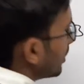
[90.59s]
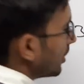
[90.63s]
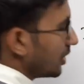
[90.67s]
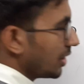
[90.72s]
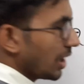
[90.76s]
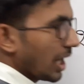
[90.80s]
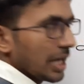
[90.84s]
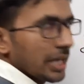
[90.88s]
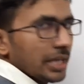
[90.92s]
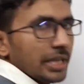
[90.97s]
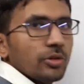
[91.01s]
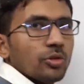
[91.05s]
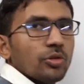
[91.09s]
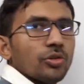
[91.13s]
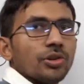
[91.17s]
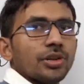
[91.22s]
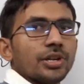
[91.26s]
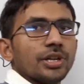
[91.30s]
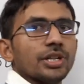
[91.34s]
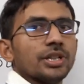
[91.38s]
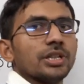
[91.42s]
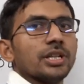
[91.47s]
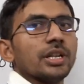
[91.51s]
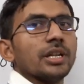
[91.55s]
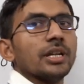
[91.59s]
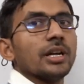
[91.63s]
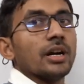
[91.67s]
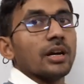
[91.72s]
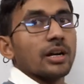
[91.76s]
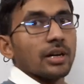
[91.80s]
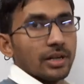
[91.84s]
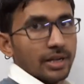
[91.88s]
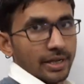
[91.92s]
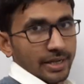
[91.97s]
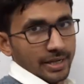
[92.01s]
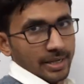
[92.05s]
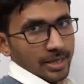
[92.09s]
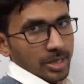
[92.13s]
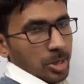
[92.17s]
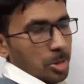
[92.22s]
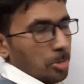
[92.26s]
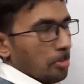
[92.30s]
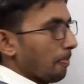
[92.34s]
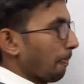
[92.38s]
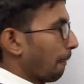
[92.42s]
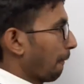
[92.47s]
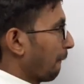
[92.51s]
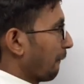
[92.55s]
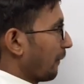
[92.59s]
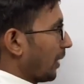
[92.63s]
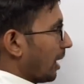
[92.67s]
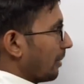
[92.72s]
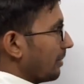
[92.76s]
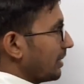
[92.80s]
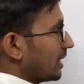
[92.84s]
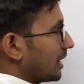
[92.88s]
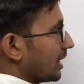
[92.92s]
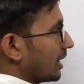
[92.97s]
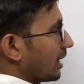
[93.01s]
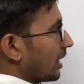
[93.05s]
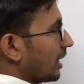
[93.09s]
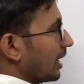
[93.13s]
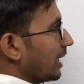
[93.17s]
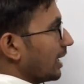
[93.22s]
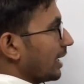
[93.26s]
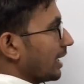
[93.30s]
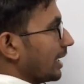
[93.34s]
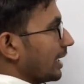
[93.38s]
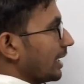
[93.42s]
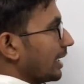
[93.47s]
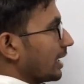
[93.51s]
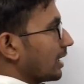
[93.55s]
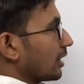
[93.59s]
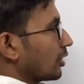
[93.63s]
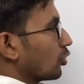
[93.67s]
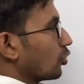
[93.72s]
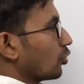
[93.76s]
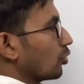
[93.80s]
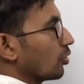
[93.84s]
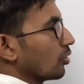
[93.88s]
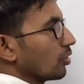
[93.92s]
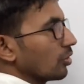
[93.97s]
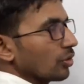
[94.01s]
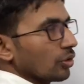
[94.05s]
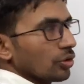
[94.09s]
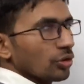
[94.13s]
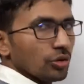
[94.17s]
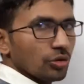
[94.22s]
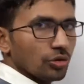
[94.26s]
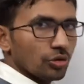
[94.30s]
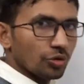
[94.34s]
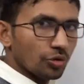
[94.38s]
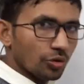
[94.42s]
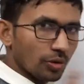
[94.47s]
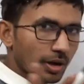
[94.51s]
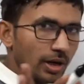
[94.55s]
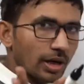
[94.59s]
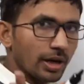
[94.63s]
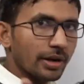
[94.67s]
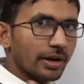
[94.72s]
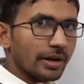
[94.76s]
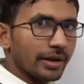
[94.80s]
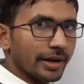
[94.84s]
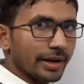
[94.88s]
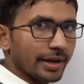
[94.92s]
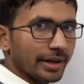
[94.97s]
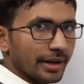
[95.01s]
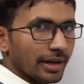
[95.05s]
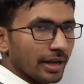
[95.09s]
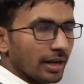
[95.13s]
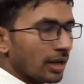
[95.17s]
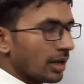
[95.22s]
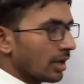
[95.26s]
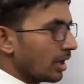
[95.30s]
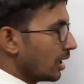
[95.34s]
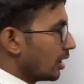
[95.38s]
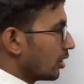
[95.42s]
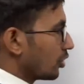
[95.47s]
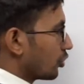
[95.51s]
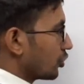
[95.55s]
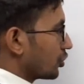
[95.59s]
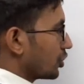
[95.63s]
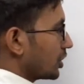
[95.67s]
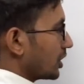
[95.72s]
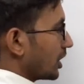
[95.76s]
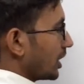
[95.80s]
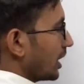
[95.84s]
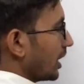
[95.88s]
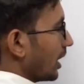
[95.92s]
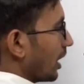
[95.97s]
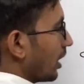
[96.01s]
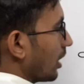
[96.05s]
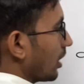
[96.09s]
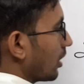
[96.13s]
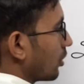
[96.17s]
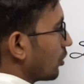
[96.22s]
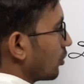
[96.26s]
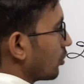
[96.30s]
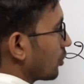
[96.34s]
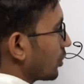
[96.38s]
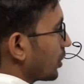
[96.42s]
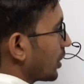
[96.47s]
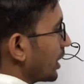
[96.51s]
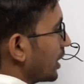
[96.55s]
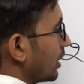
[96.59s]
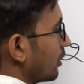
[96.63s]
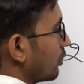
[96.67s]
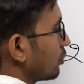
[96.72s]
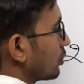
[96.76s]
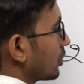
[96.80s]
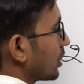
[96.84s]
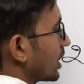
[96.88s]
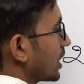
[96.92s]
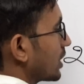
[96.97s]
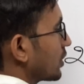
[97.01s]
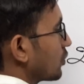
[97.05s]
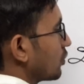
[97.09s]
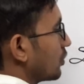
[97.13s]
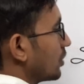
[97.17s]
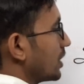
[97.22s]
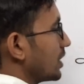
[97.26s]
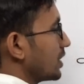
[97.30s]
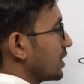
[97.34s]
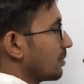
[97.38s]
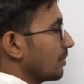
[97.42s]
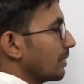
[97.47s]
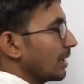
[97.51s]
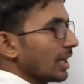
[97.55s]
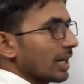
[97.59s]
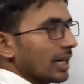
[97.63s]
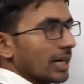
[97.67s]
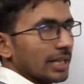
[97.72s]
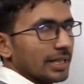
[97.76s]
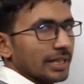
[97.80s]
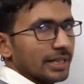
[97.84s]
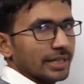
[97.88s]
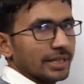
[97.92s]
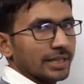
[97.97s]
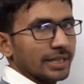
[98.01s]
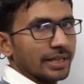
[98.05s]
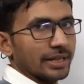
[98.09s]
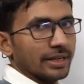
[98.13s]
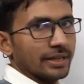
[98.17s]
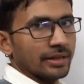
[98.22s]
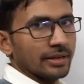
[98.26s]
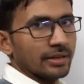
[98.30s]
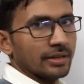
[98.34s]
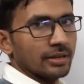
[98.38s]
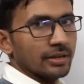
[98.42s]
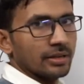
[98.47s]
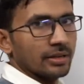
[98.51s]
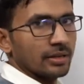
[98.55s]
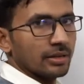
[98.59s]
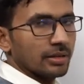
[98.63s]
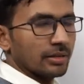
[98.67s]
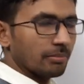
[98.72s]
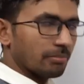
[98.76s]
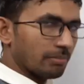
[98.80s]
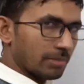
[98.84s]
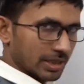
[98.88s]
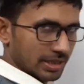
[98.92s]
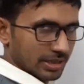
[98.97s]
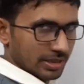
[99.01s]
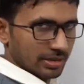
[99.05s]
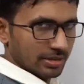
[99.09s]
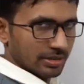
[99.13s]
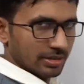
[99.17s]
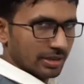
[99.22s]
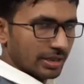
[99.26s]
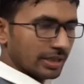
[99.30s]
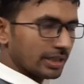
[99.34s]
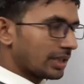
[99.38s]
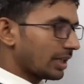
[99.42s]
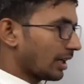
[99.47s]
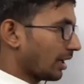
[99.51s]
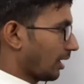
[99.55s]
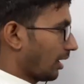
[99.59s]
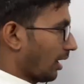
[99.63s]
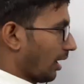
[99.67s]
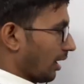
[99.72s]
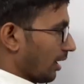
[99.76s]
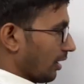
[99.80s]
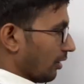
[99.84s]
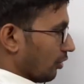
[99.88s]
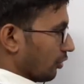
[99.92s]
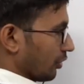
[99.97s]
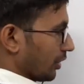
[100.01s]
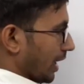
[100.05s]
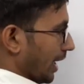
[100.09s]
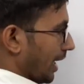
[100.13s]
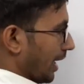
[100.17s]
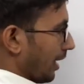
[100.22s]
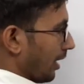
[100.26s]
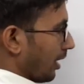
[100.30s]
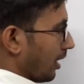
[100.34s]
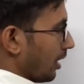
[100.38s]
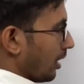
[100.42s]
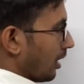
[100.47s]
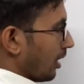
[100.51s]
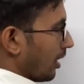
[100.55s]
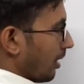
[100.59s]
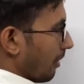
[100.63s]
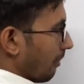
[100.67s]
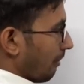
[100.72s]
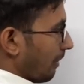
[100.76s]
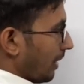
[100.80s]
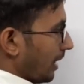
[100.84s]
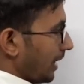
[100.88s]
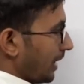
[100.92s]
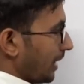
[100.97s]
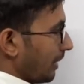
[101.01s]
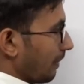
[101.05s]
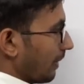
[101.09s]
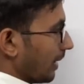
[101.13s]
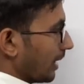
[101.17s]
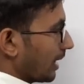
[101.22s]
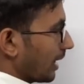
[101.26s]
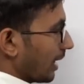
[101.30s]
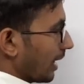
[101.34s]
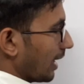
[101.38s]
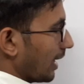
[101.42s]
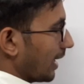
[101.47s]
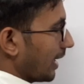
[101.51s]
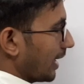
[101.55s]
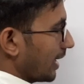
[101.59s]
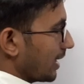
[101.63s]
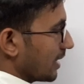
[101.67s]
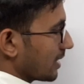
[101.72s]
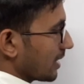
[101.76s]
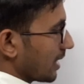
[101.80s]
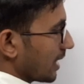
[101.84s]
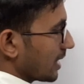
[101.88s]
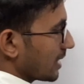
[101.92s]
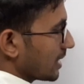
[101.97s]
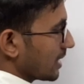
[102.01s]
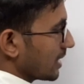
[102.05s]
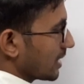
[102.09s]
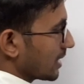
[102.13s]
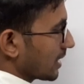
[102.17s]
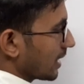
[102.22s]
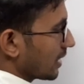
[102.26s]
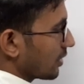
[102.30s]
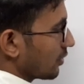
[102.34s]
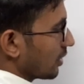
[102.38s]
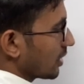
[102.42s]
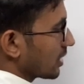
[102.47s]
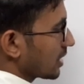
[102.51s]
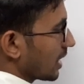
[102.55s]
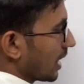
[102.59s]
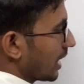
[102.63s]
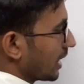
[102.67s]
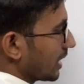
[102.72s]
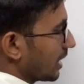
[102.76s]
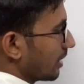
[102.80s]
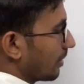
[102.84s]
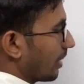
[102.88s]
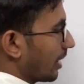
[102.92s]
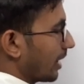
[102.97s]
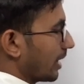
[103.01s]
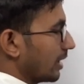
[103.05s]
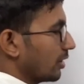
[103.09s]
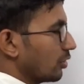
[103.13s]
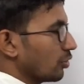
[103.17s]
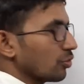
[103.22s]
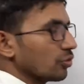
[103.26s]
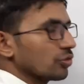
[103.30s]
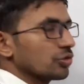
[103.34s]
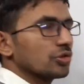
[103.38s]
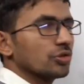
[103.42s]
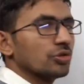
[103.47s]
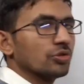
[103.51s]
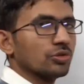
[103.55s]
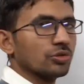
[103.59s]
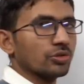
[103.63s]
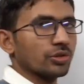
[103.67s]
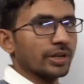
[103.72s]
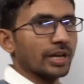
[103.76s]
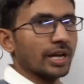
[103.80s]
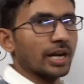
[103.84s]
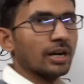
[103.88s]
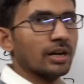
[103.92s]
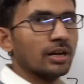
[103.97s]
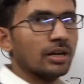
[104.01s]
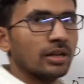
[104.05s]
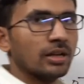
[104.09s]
दाहिनी ओर कितने अंक हैं हमें दिख रहे हैं एक दो दो अंक है ना तो जितने अंक होते हैं उतना शून्य इसमें लगा देते हैं बस इतना करना होता है मल्टीपल कर लेंगे इस तरह से इसका जो स्थानीय मान है 200 हो गया